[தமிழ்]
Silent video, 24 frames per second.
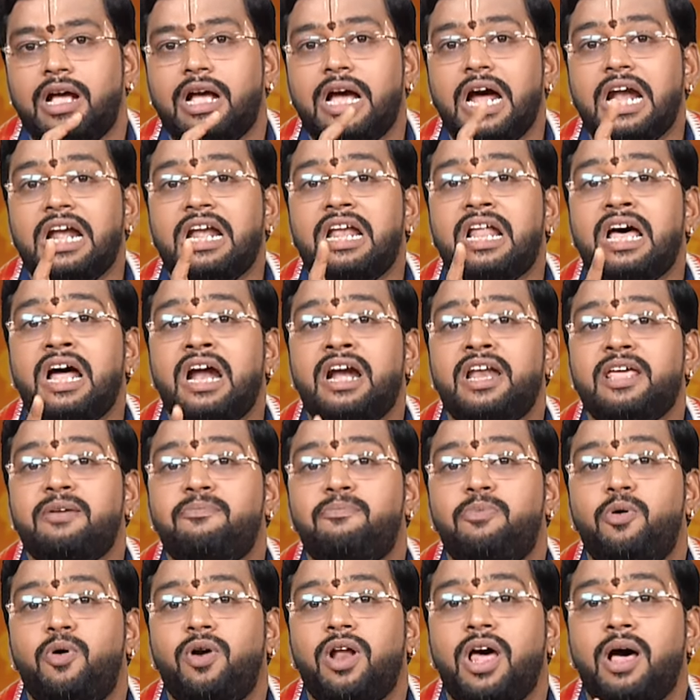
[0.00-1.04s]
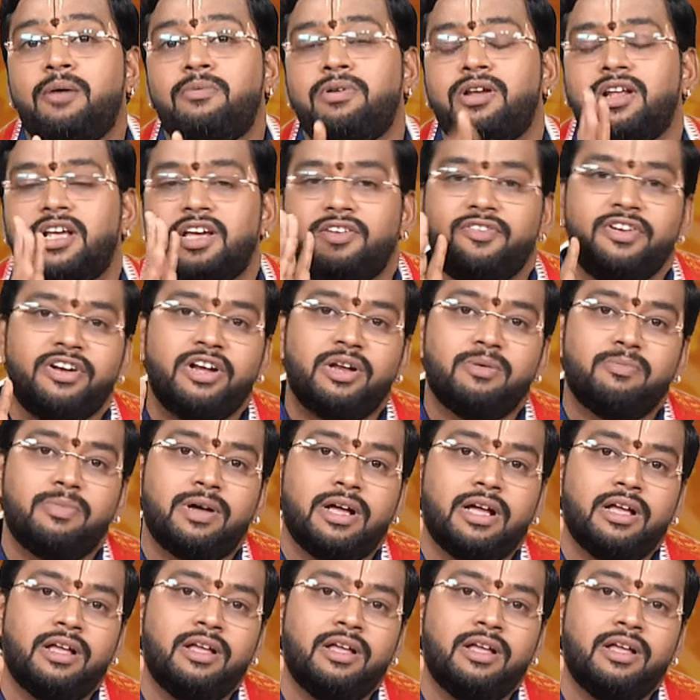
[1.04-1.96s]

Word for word: கண்ணாடி போடாமல் இருக்க வேண்டுமா